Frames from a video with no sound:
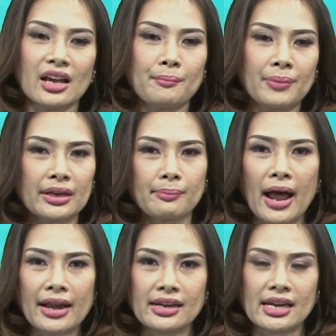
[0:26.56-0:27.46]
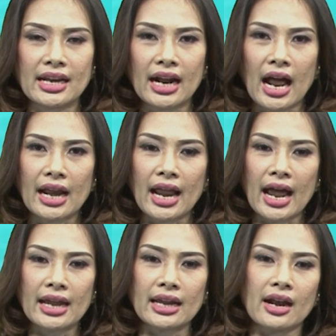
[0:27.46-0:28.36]
ผลิตภัณฑ์นี้นะคะได้
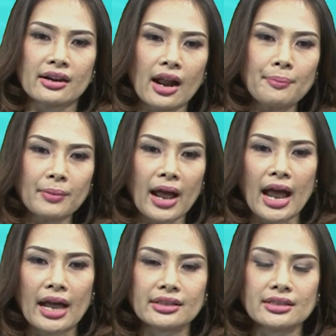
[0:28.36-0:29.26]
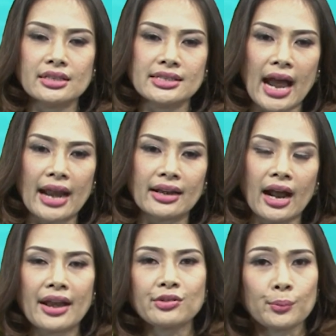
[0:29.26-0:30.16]
รับการยืนยันนะคะ
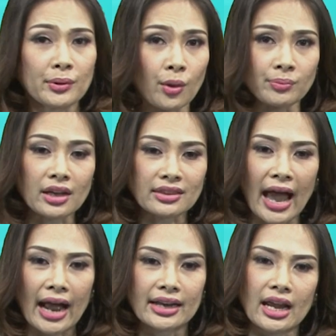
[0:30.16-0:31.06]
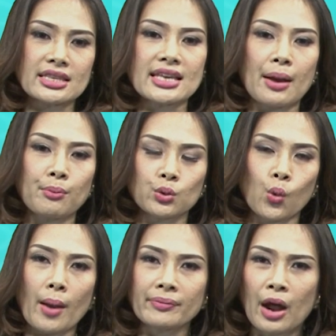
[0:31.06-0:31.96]
ในส่วนผสมต่างๆเนี่ยจากบทค
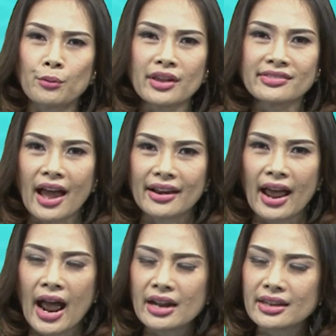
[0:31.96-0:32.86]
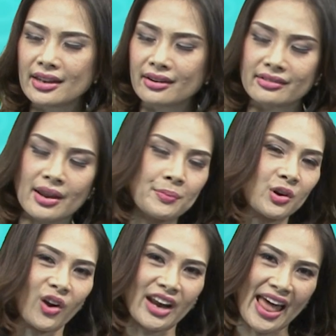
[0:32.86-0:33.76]
วามทางวิทยาศาสตร์อ้างอิงเรียบ
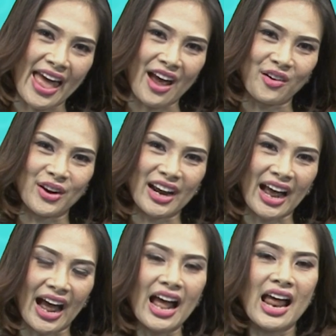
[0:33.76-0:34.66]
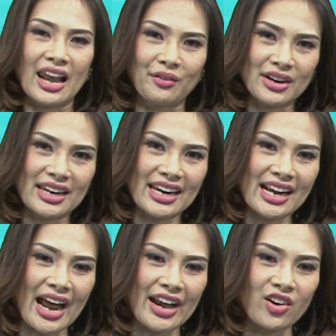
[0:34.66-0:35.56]
ร้อยแล้วนะคะ และวันนี้
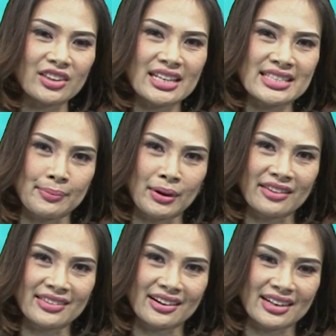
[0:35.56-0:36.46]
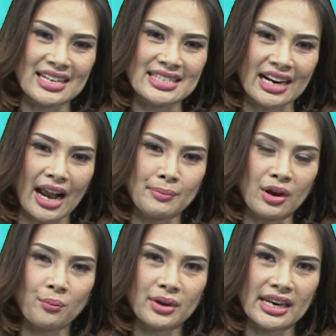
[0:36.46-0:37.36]
ค่ะดรเจพนาเสรีจากการพิล
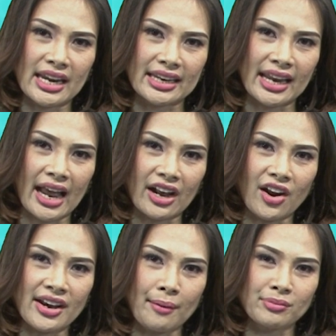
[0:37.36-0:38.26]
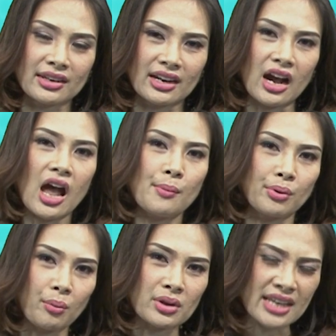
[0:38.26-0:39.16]
มคลินิกะคะก็นำเสนอโปร
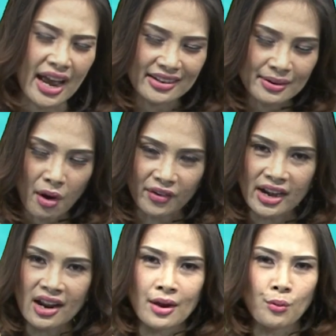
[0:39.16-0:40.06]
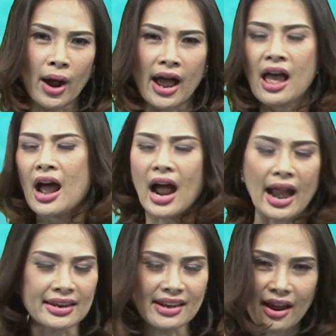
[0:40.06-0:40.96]
โมชั่นที่บอกได้เลยว่าหา
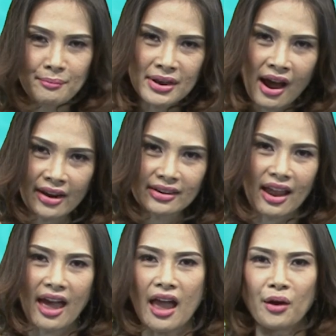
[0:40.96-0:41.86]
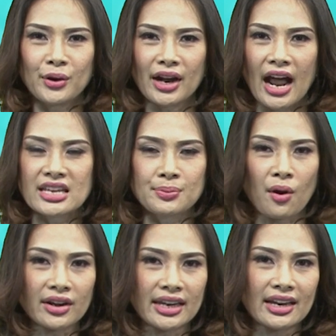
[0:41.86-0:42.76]
ที่ไหนไม่ได้อีกแล้วนะคะเฉ
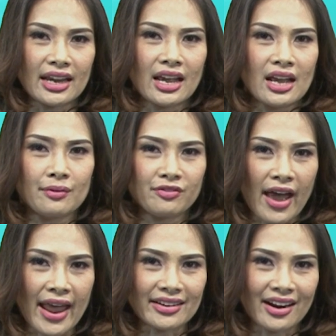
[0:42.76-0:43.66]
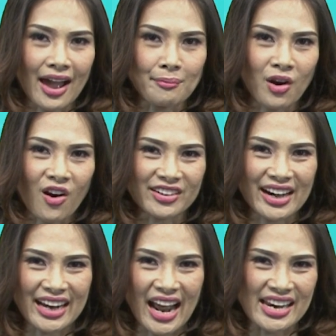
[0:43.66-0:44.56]
พาะที่แฟนคลับของราย
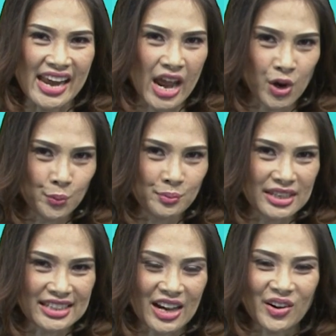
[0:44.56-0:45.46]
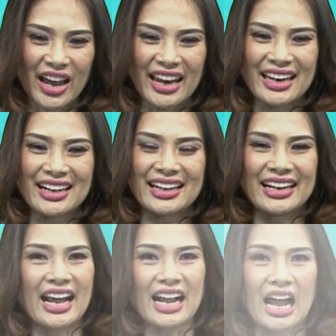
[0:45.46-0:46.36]
การเฮลมีเท่านั้นเลย
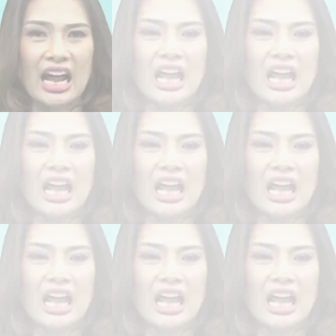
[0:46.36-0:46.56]
นะคะ